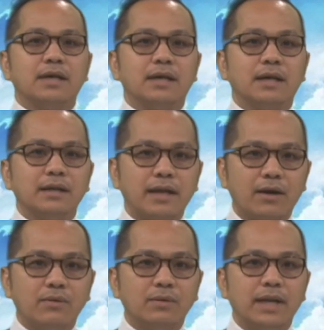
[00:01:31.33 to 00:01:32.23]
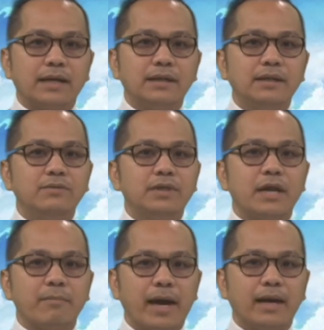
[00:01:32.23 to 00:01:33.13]
Khởi đầu là kính yêu
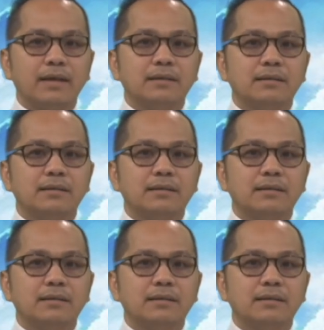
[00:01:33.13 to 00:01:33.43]
cha mẹ,